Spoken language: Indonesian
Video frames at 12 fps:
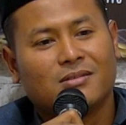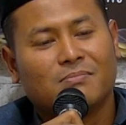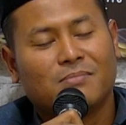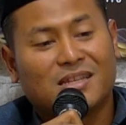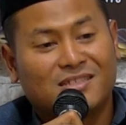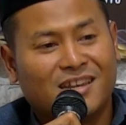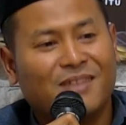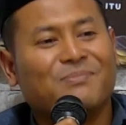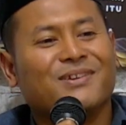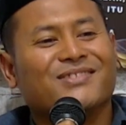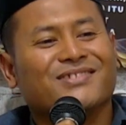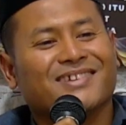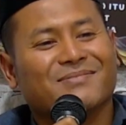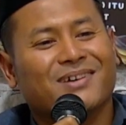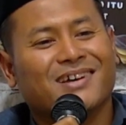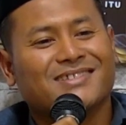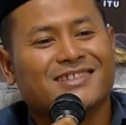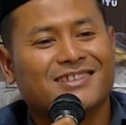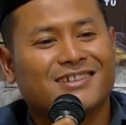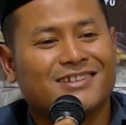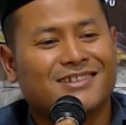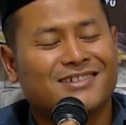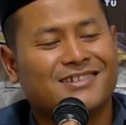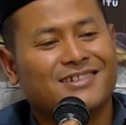mak jelep gitu ya bahasanya.
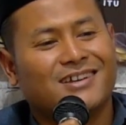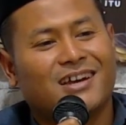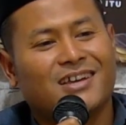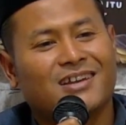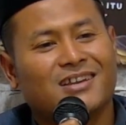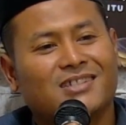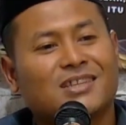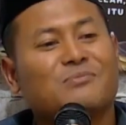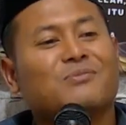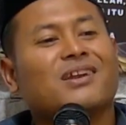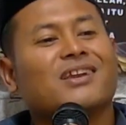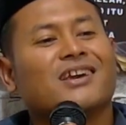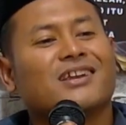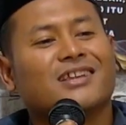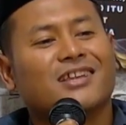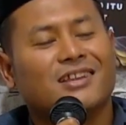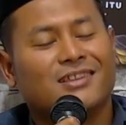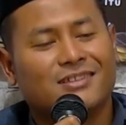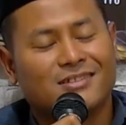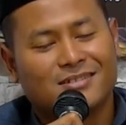Akhirnya saya memberanikan diri.